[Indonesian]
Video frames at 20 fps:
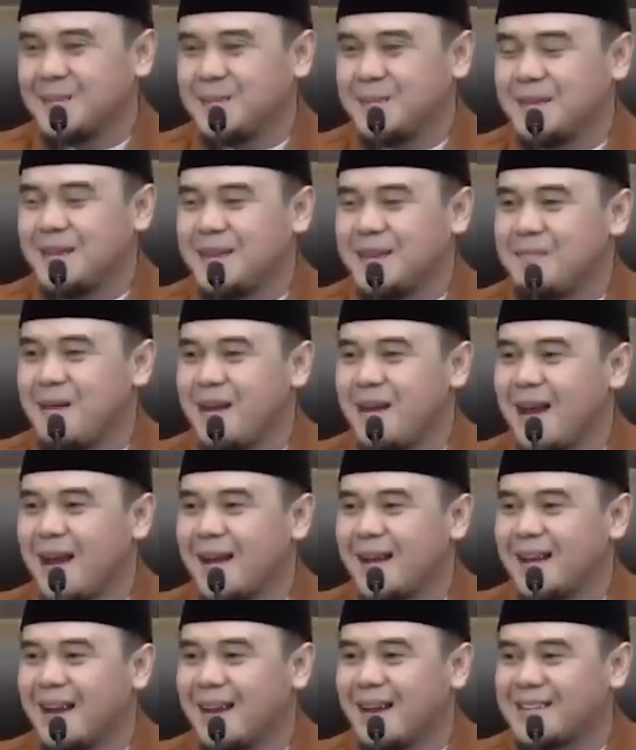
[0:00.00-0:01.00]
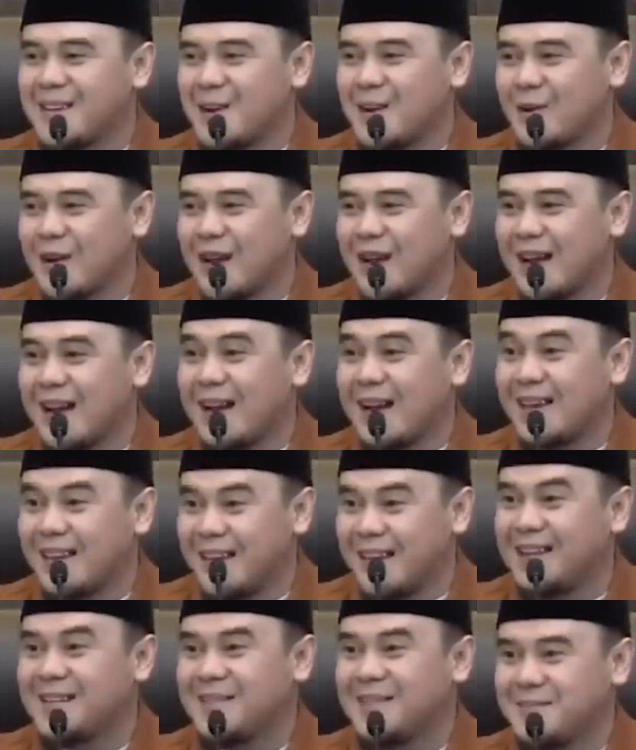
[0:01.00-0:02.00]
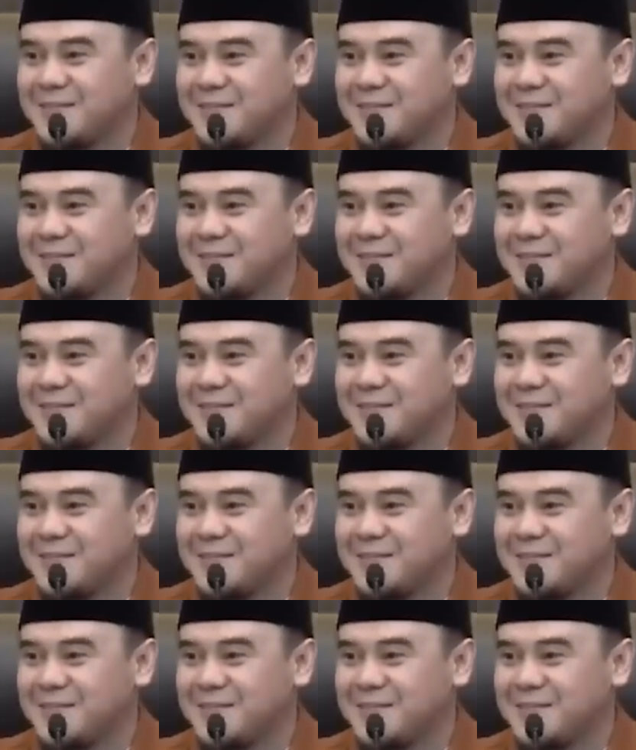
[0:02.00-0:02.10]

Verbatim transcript: minimal anaknya orang kaya,